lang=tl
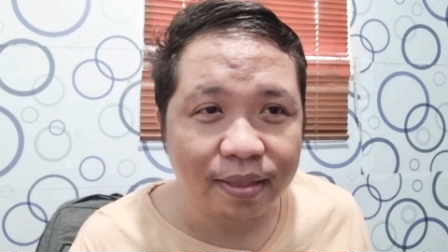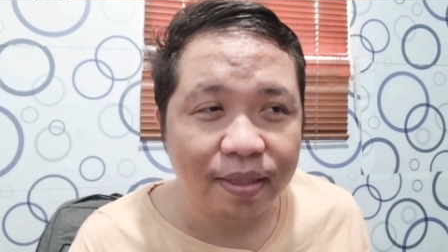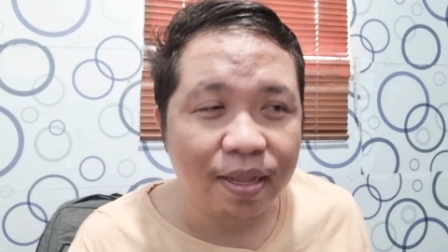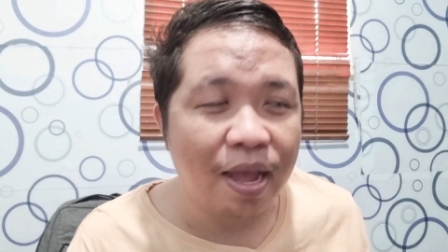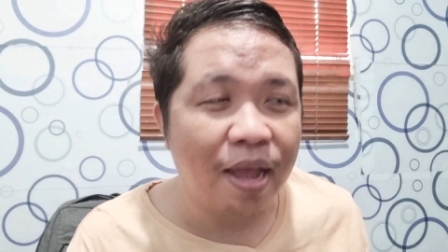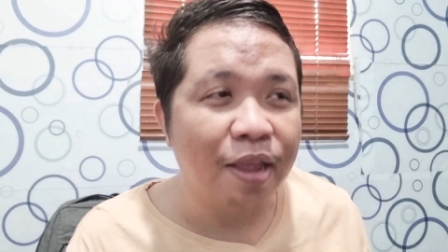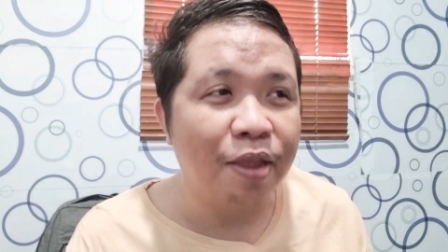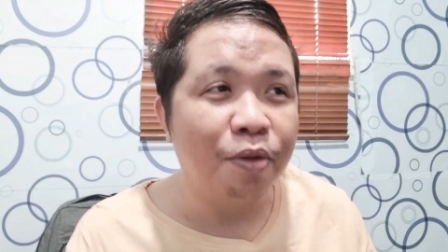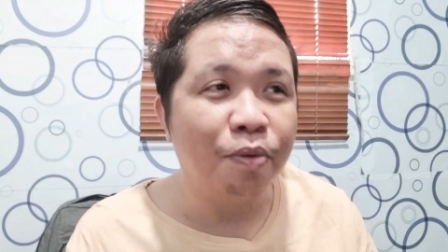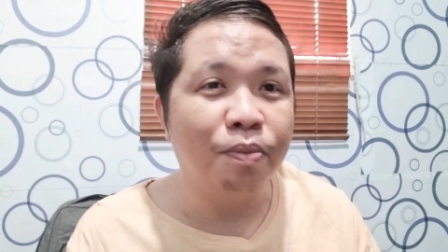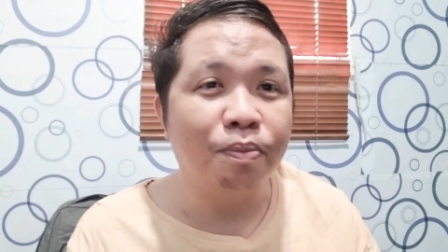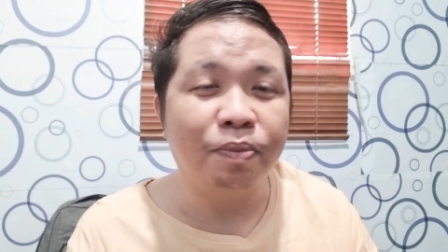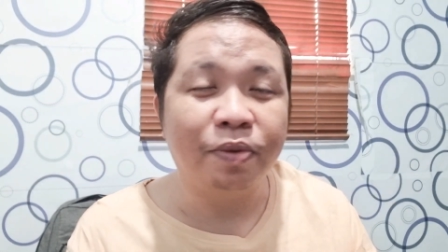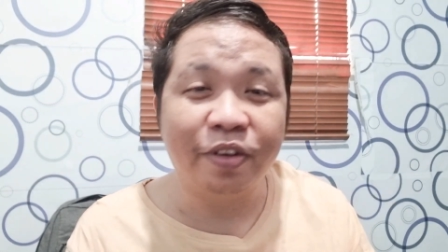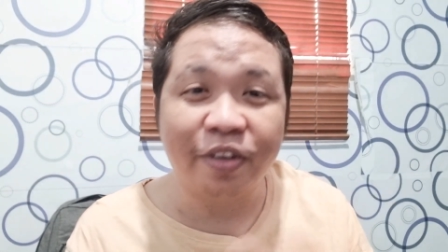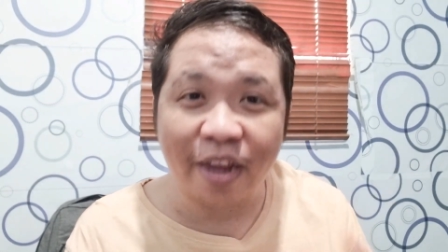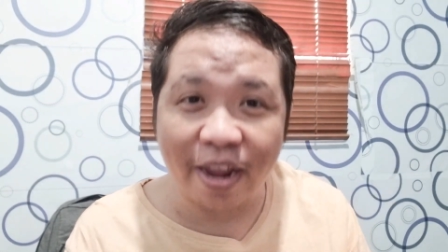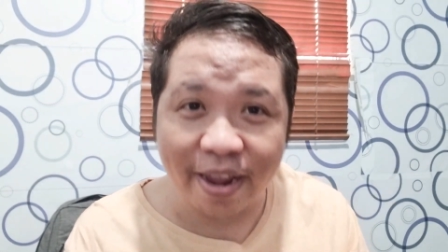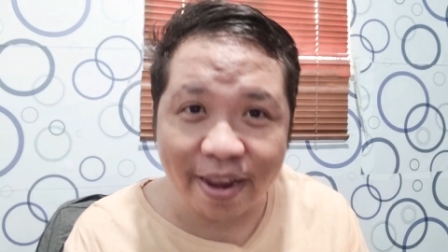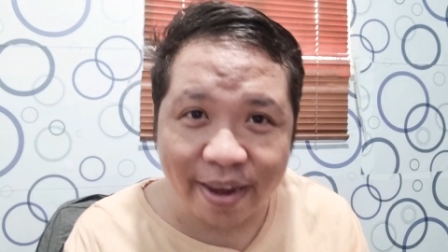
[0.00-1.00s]
Ay, ah, yung
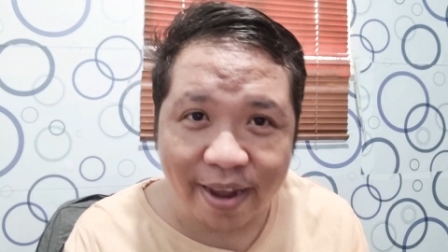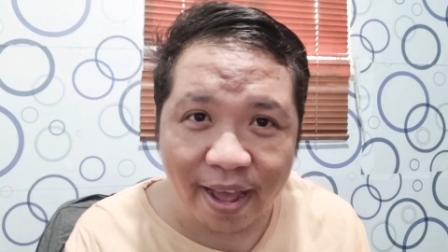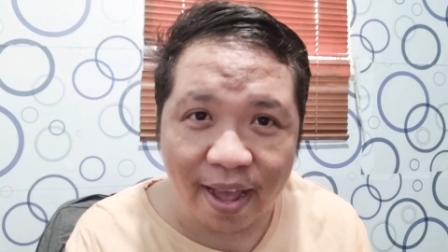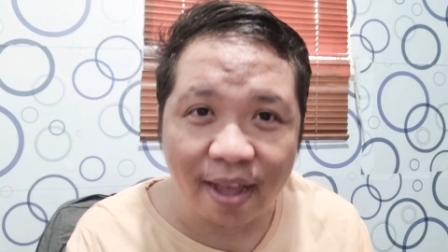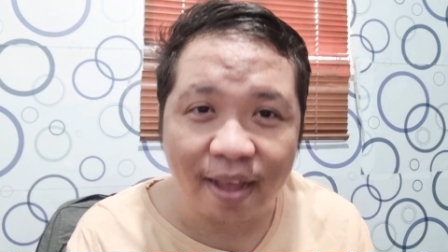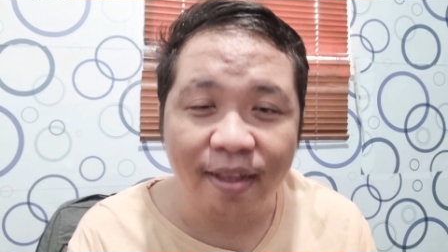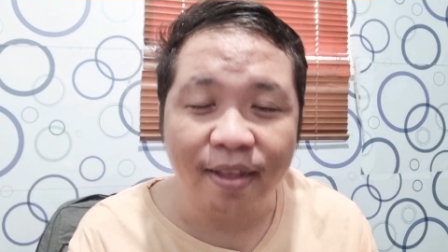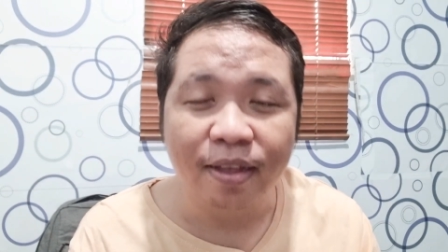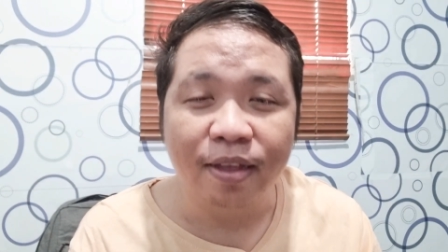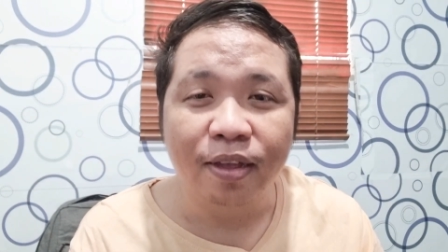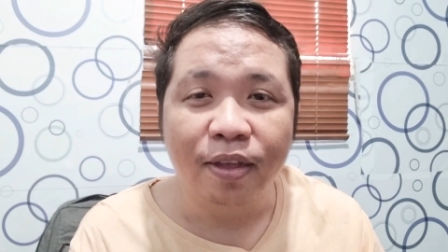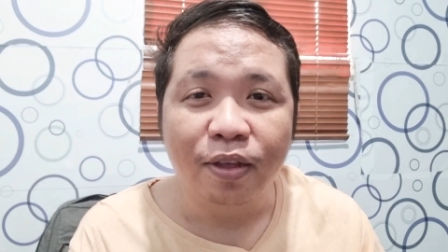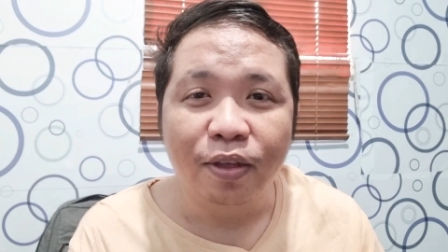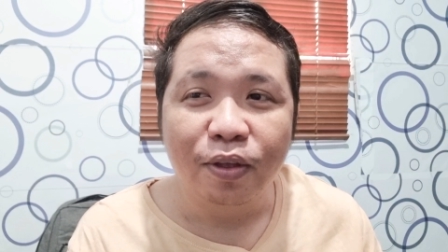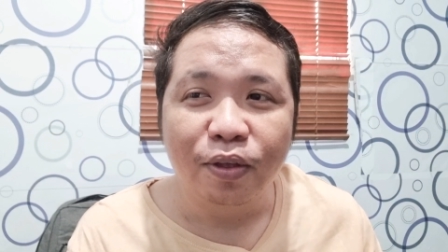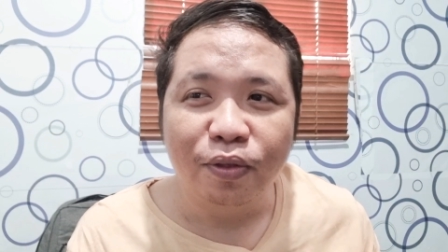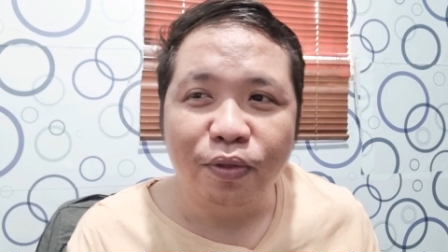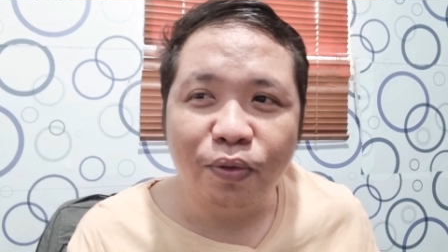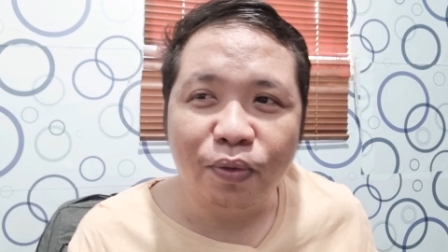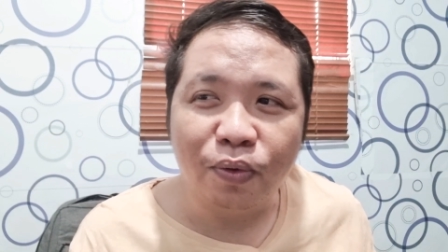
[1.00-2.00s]
vagina.
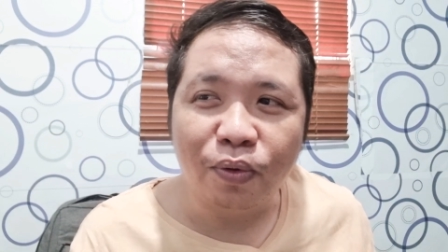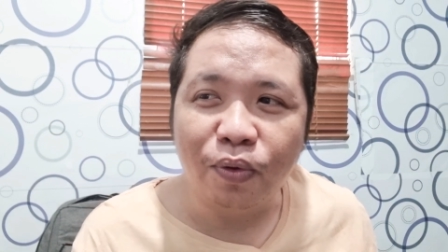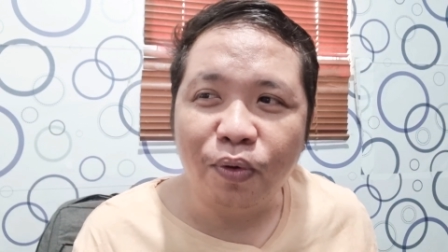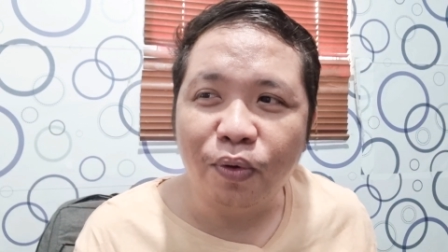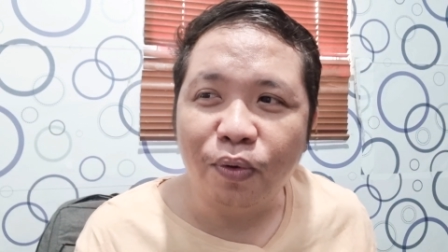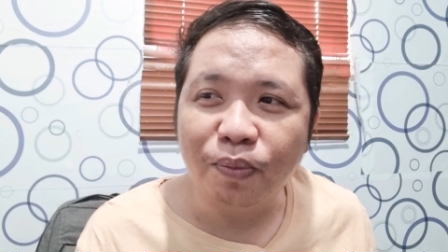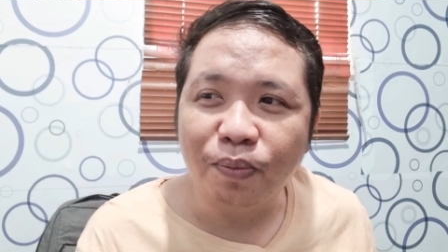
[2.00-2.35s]
So,